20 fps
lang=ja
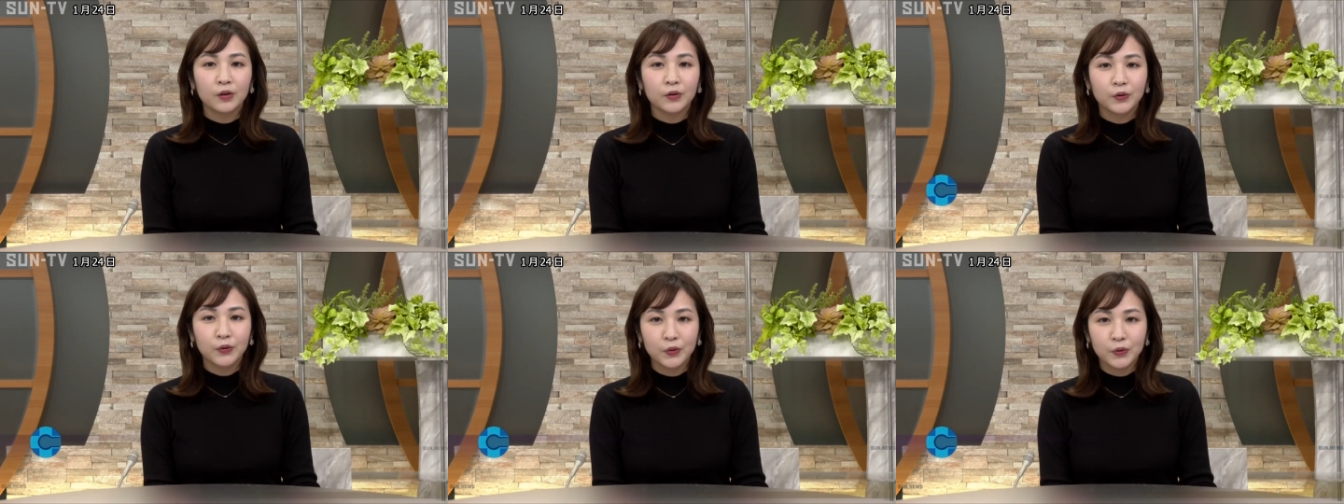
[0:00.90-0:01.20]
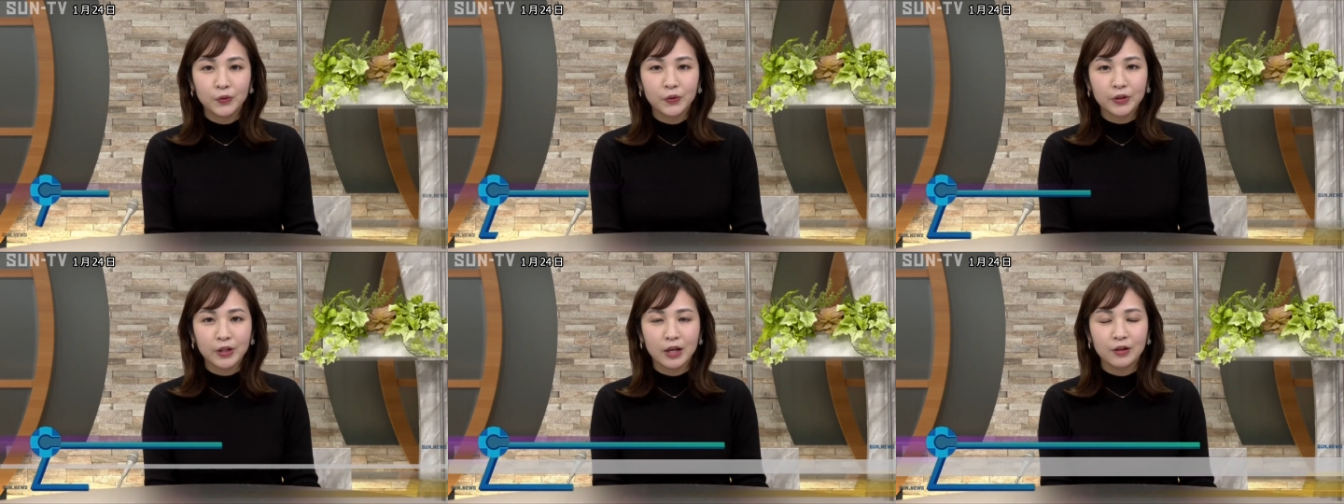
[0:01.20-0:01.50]

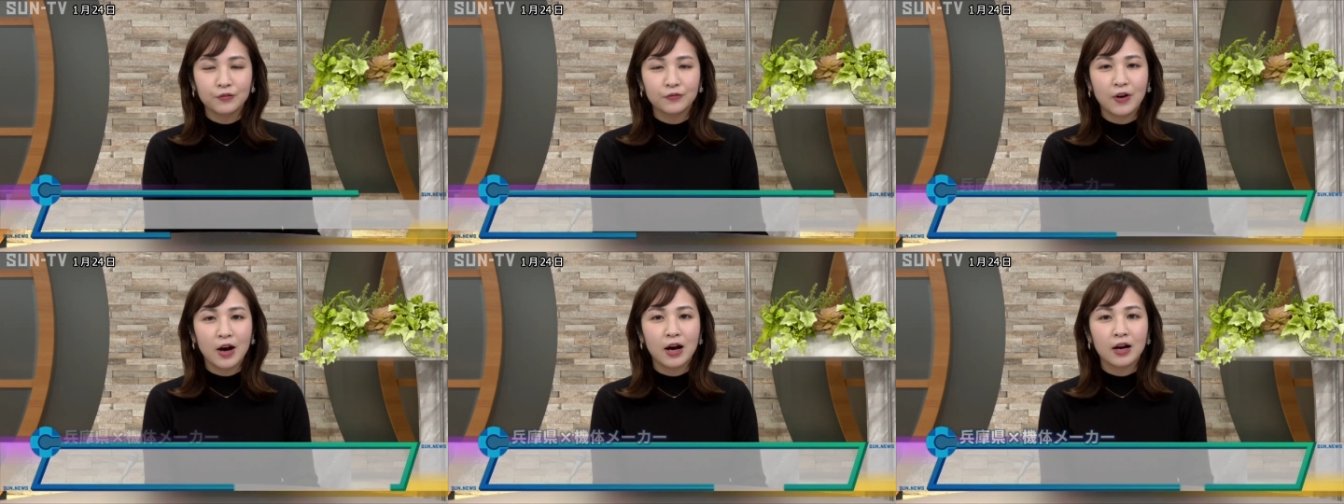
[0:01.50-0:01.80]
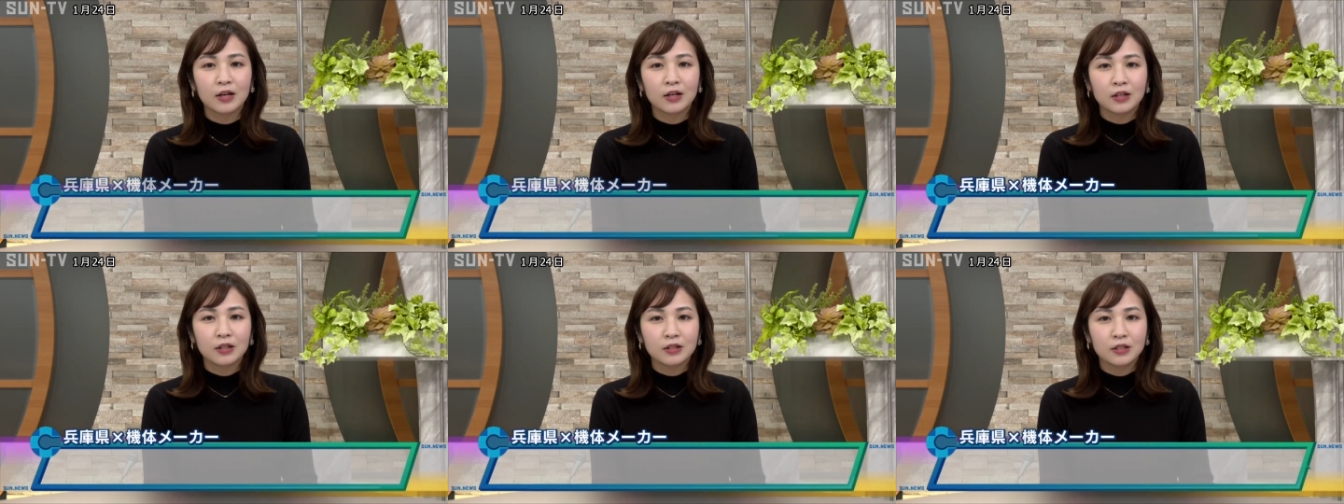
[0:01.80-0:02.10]
兵庫県
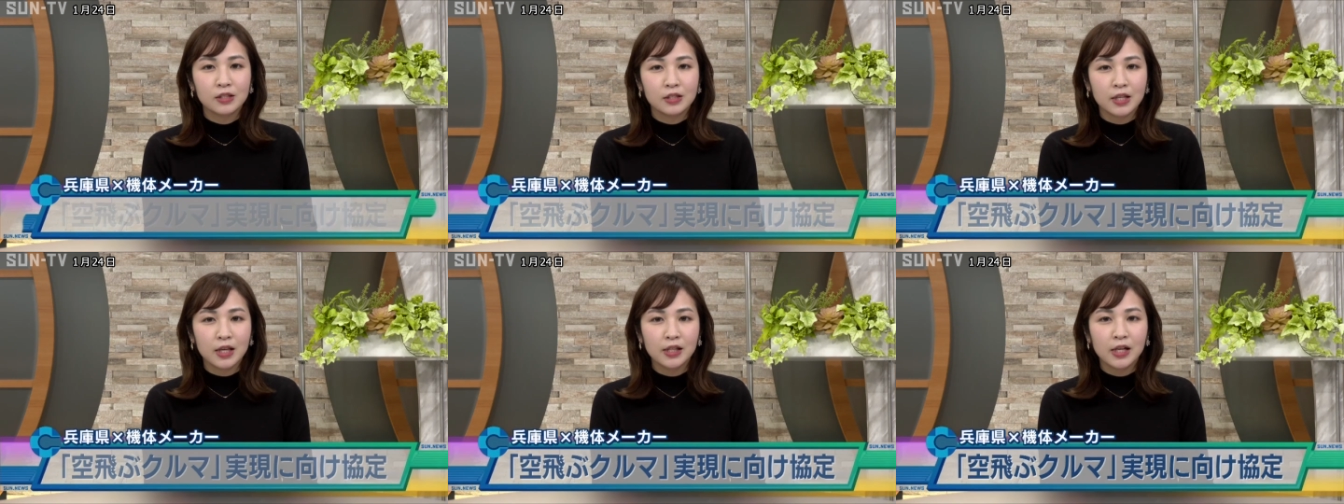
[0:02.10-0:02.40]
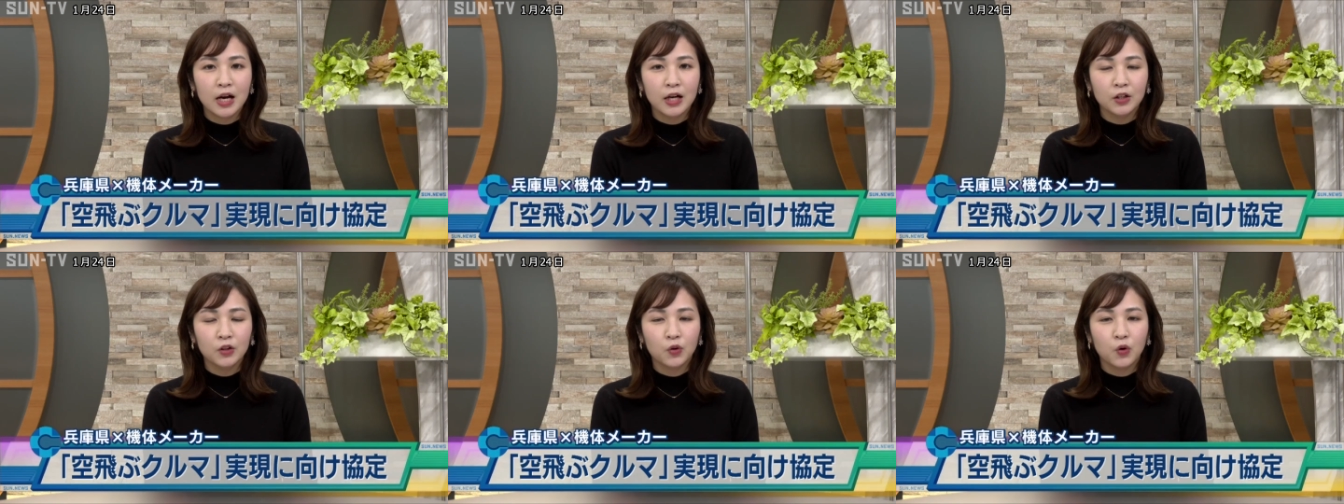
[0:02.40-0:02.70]
は次
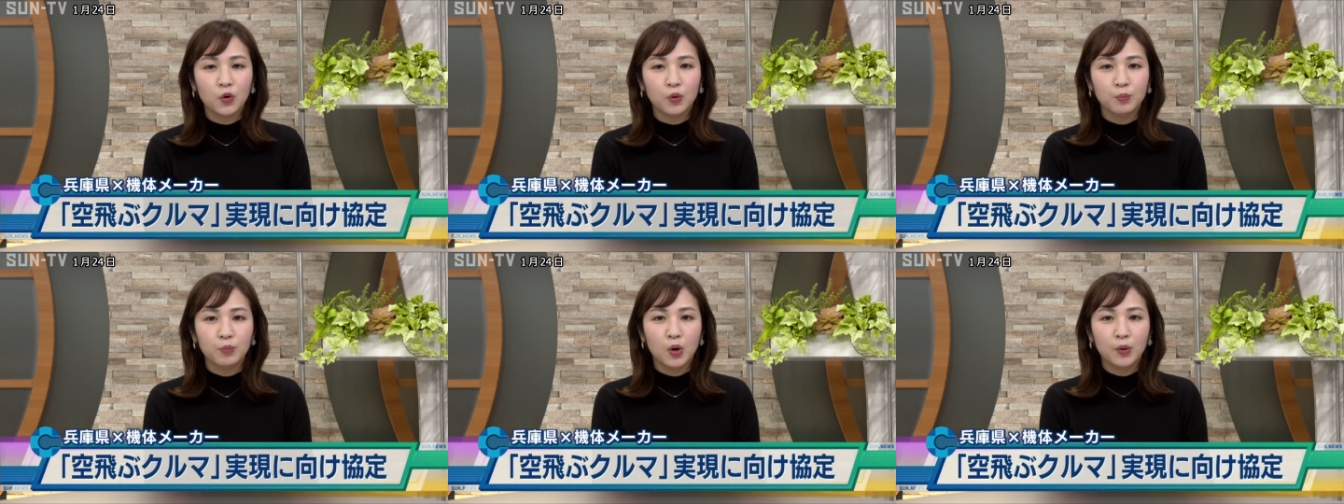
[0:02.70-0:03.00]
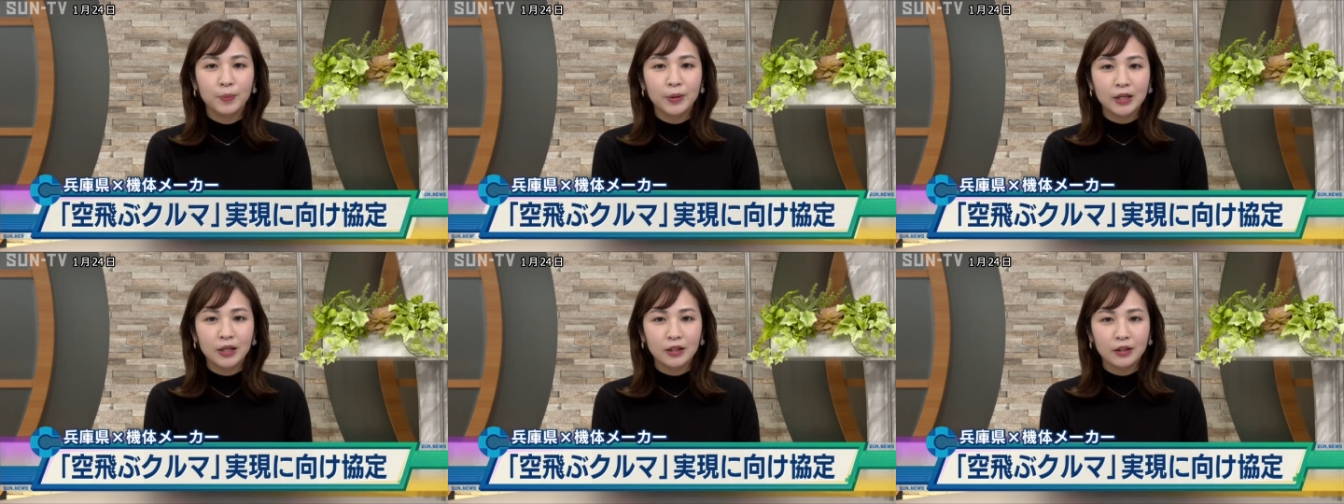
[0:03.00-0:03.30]
世代の
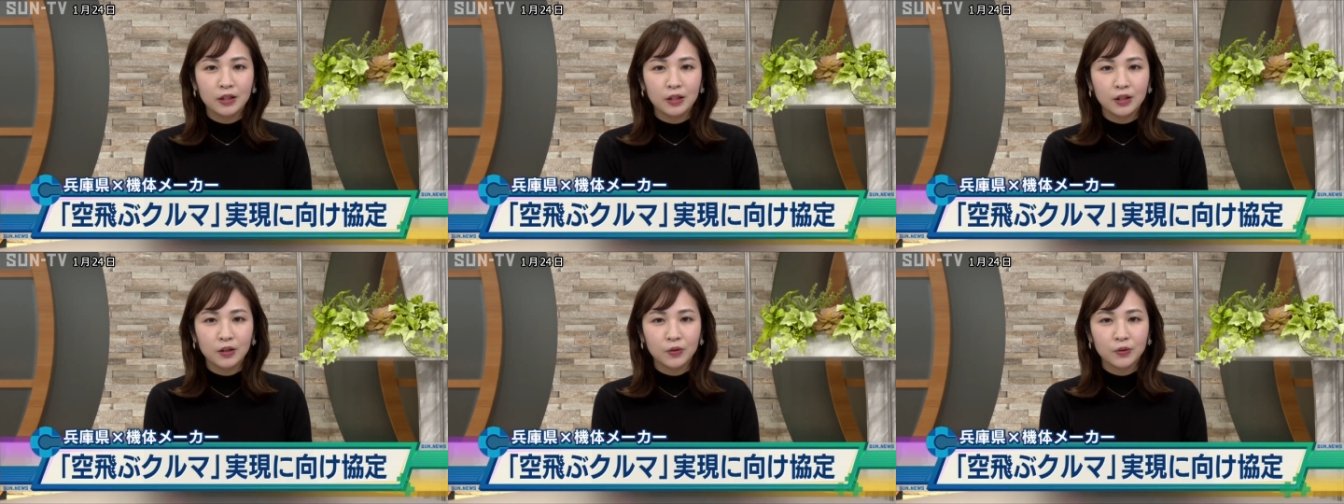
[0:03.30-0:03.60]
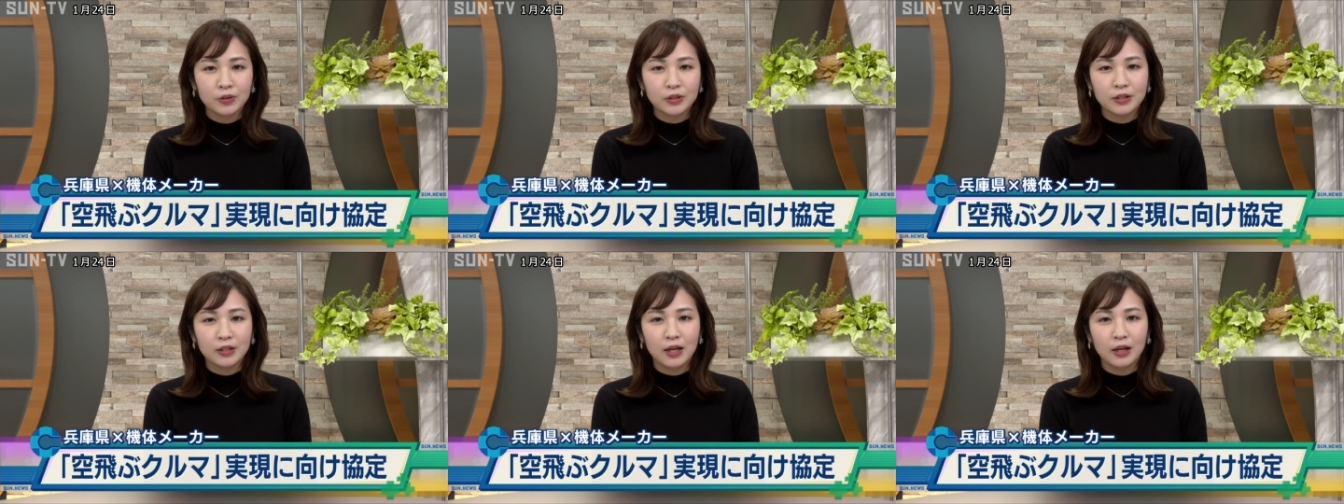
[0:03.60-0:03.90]
モビリティ
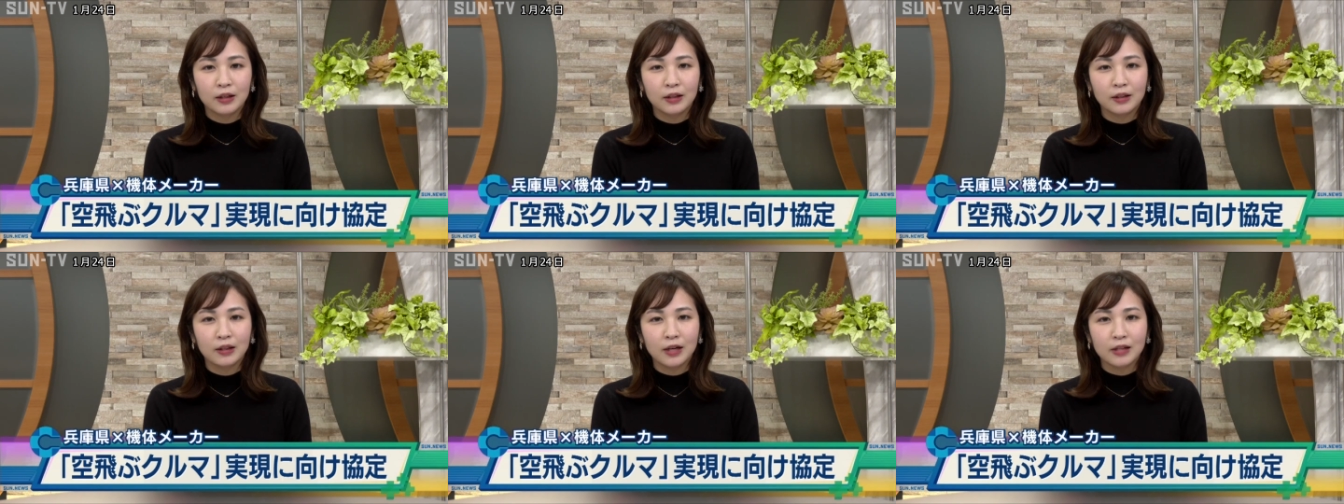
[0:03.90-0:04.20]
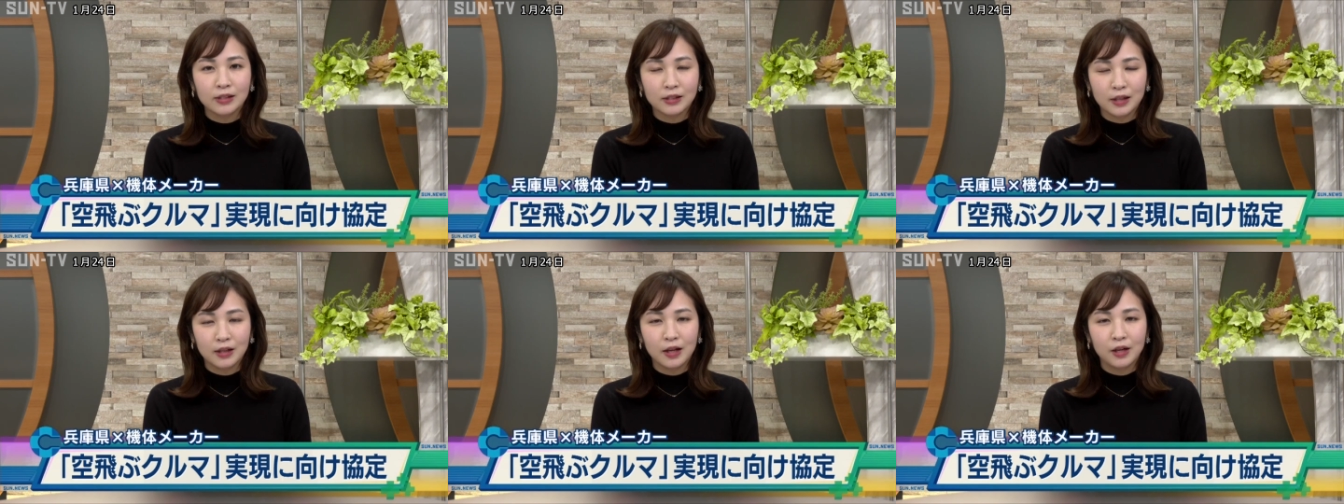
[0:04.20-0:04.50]
として期
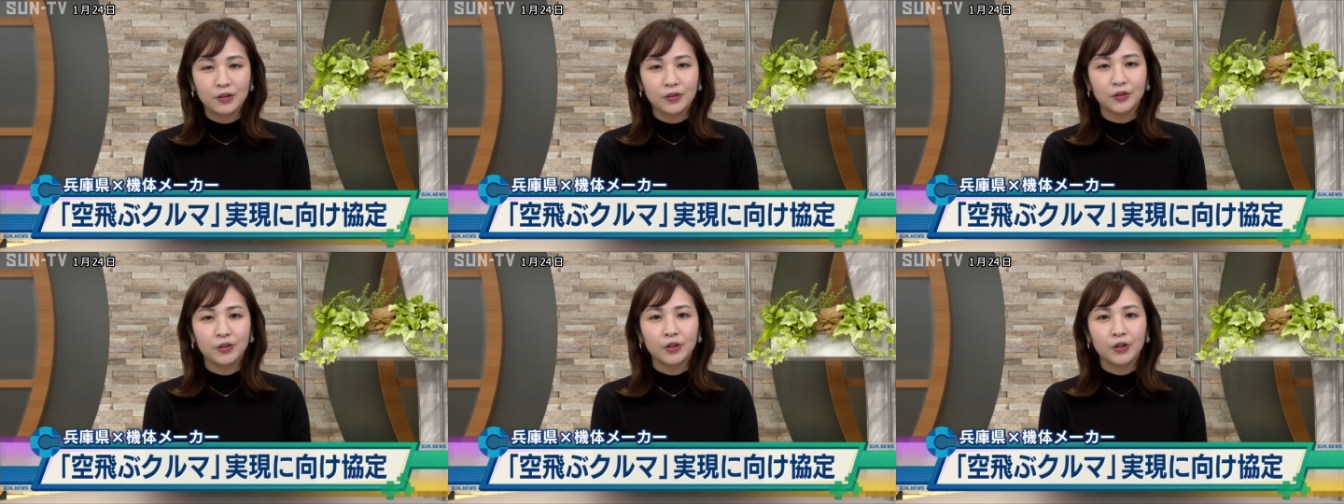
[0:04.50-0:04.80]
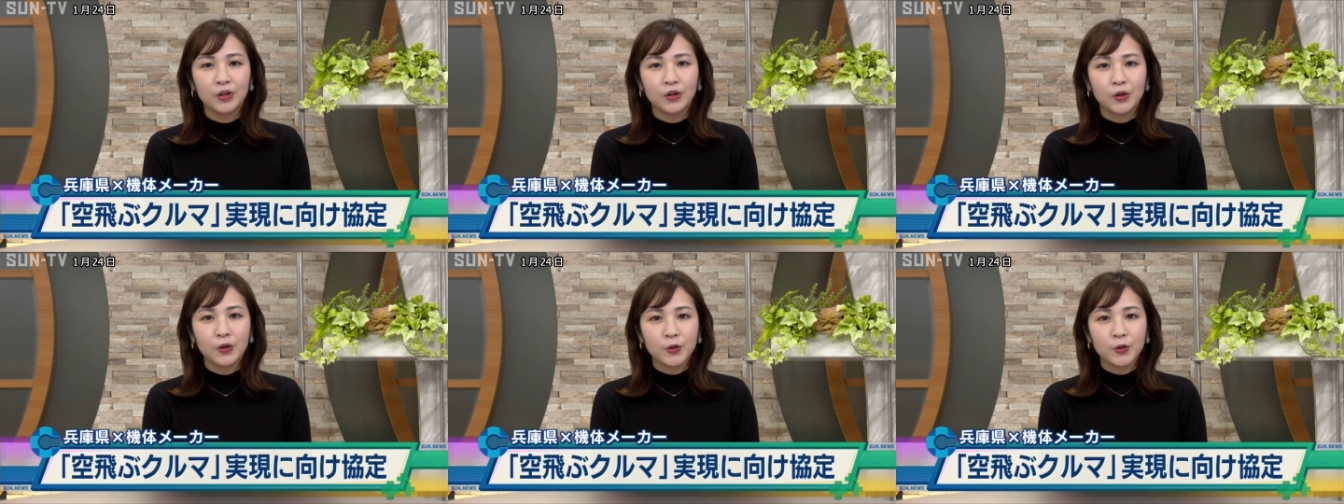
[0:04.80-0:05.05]
待される